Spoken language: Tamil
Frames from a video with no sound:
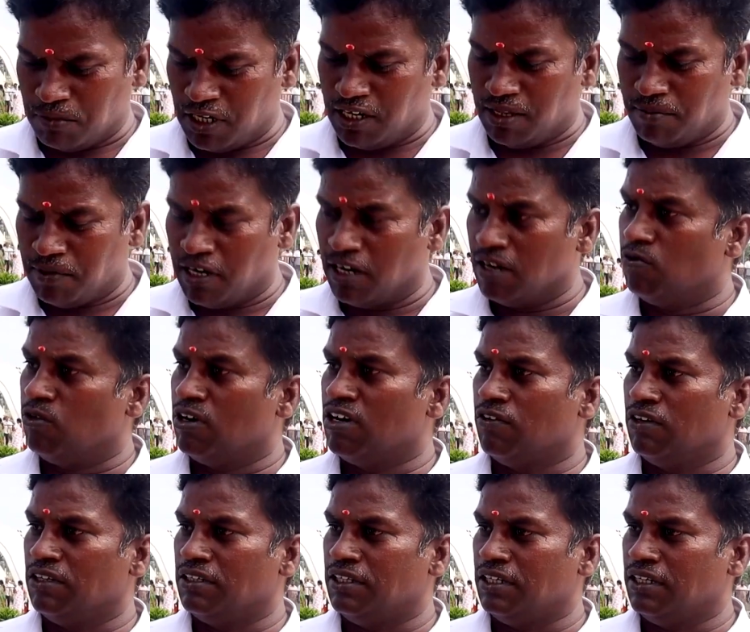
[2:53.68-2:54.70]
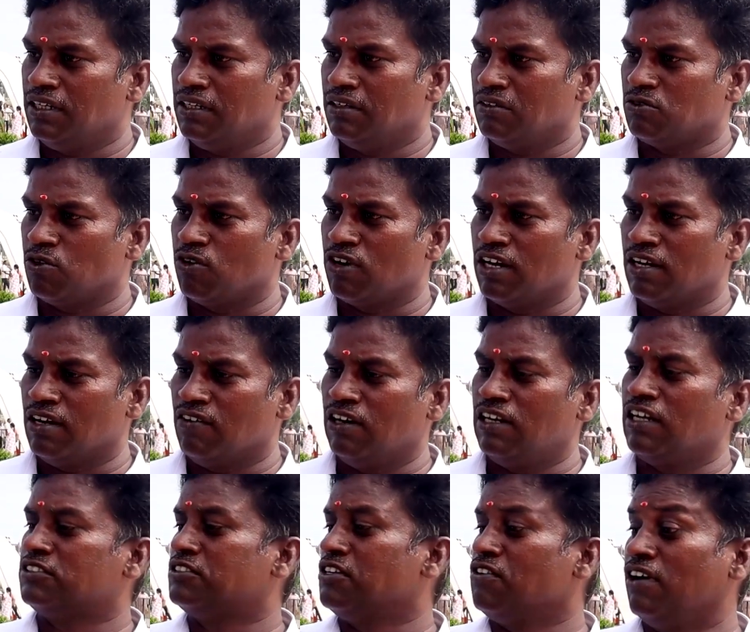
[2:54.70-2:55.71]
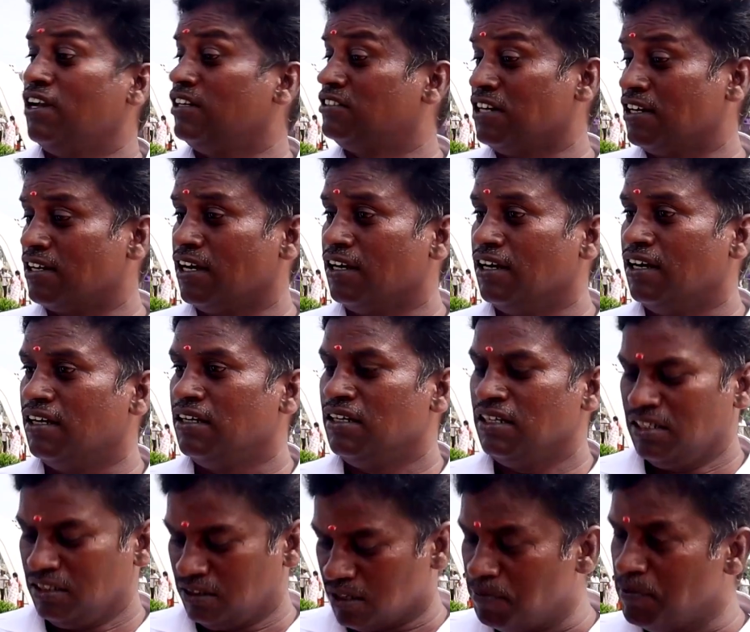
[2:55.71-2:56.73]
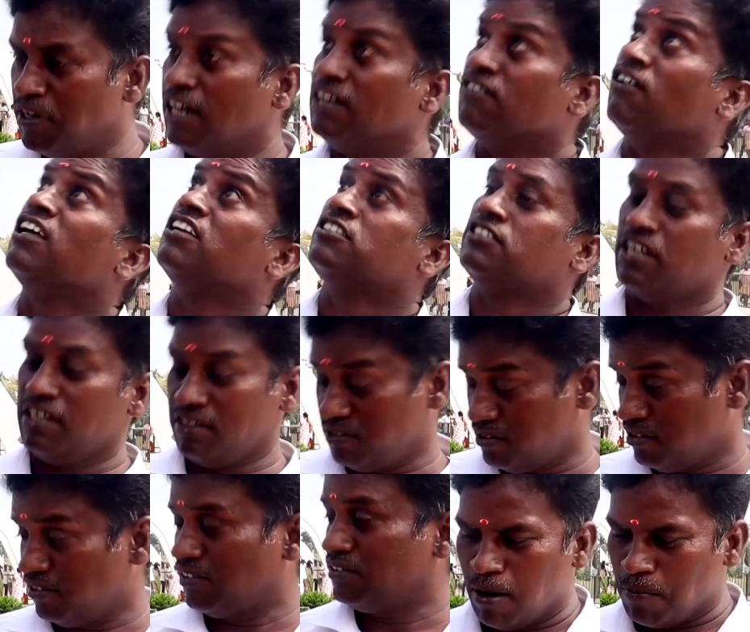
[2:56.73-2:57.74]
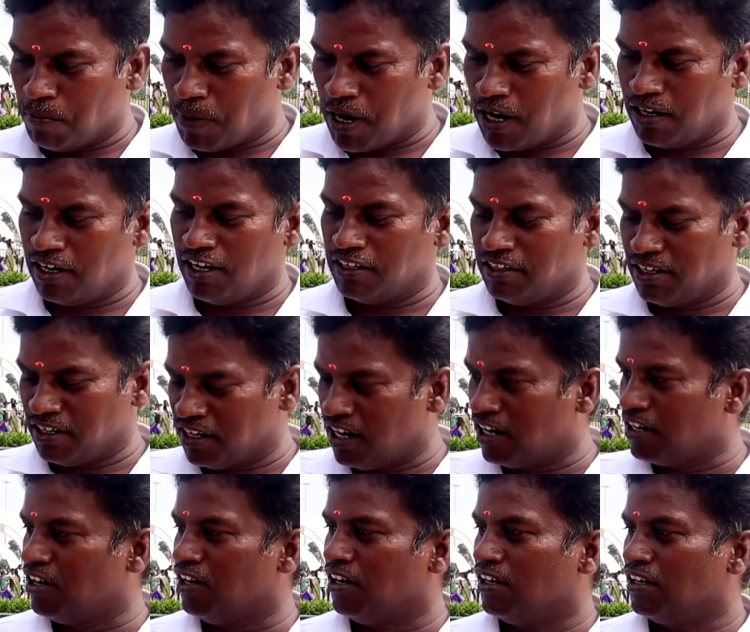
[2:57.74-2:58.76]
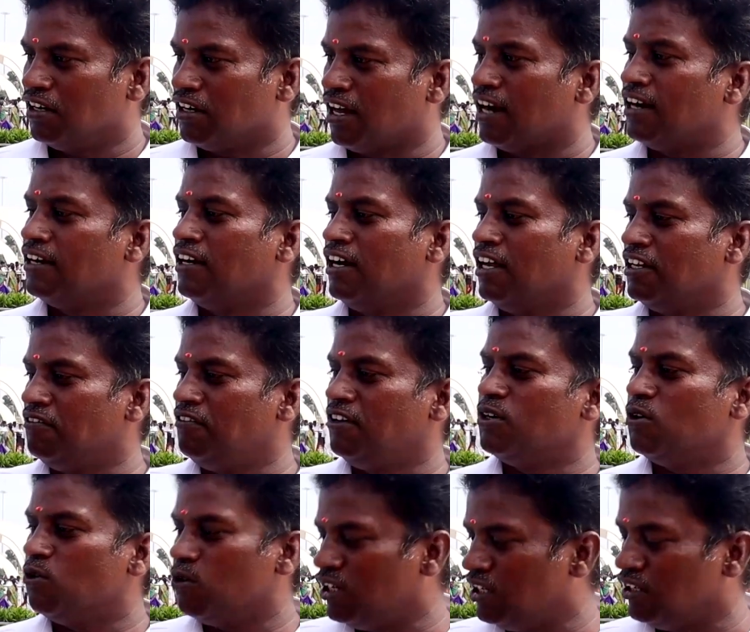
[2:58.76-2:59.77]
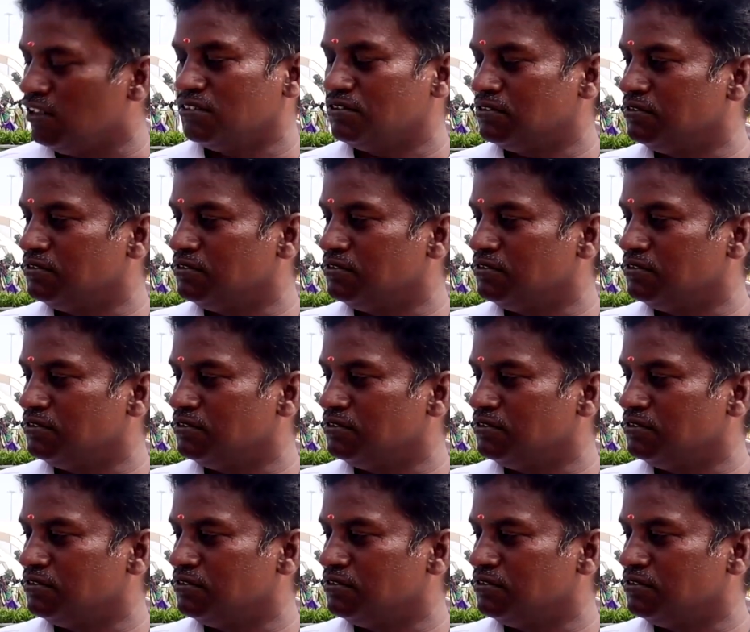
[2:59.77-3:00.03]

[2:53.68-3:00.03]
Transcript: மேலே மேலே முன்னே வந்து சொல்கிறாங்களா வல்லரசு வளர்ச்சின்றாங்க தமிழ்நாடு வளர்ச்சி ஆகிருக்கும் அம்மா இல்லாத நாடா கரண்ட் இல்லாத வீடும் ஒன்று